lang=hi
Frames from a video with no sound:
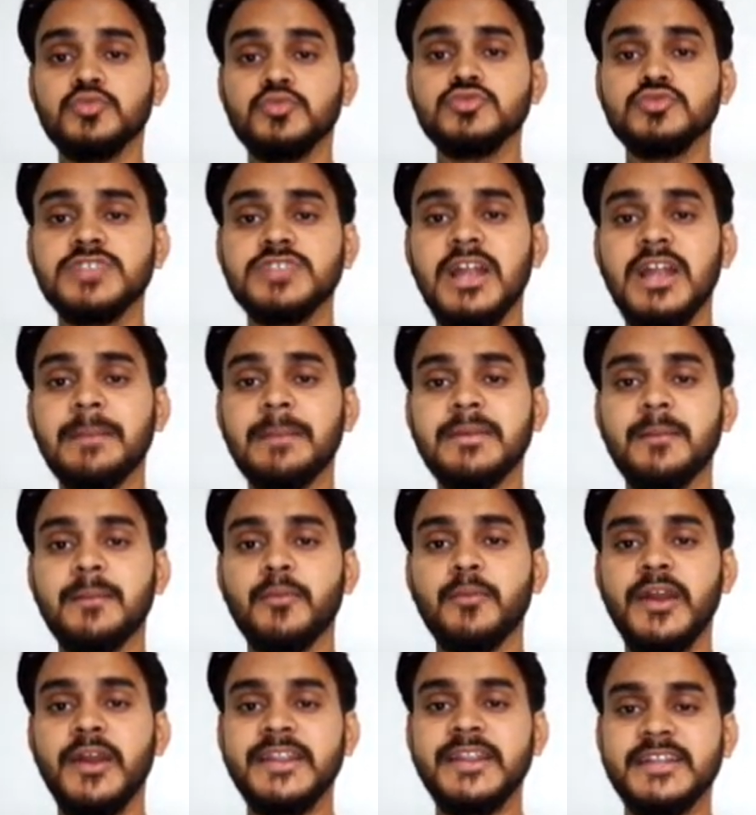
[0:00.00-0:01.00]
दूसरा आपका
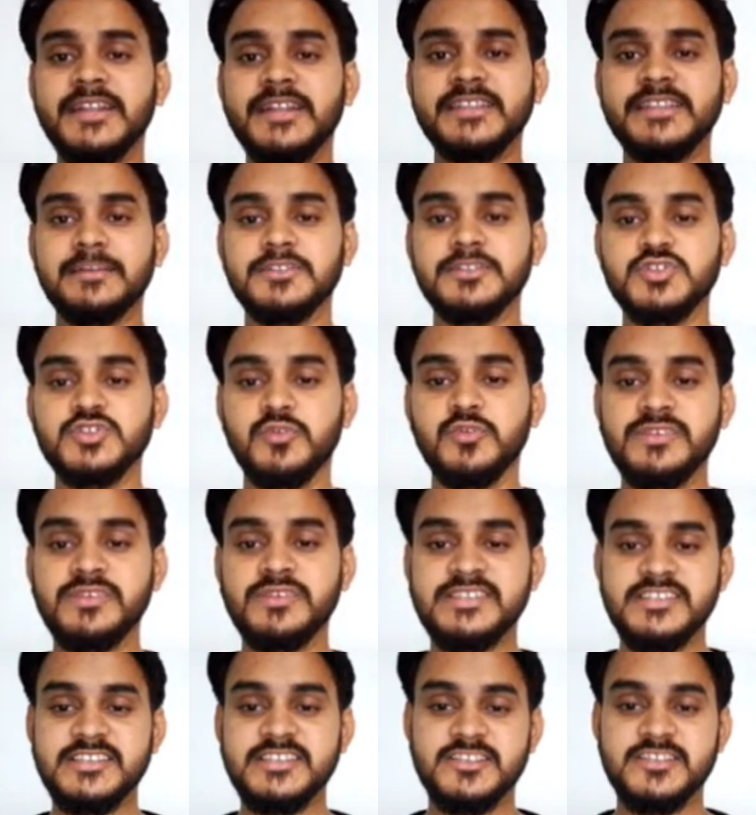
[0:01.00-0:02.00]
पॉइंट आता है बच्चों
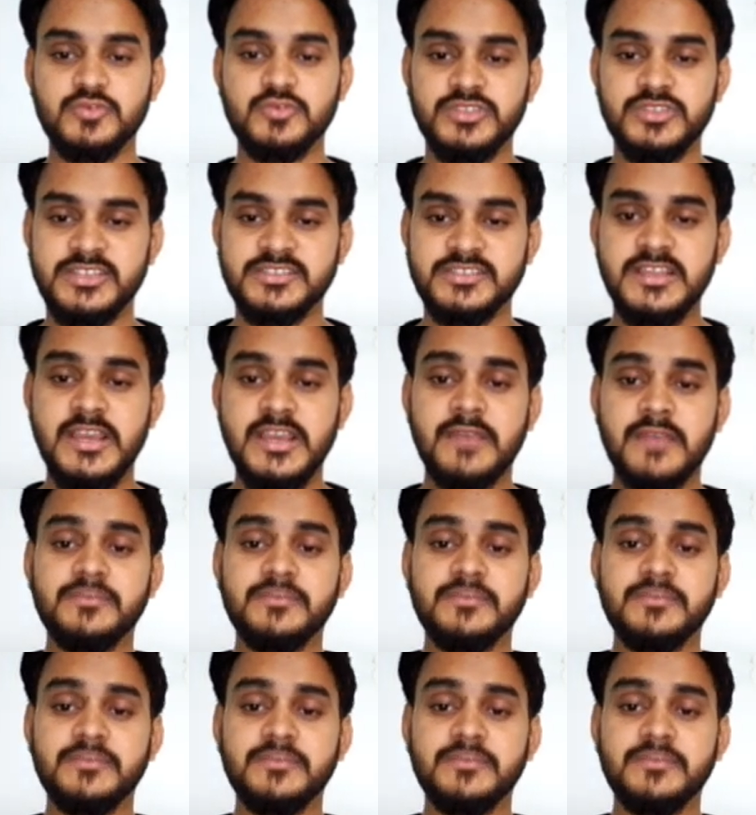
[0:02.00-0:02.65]
विशिष्ट उद्देश्य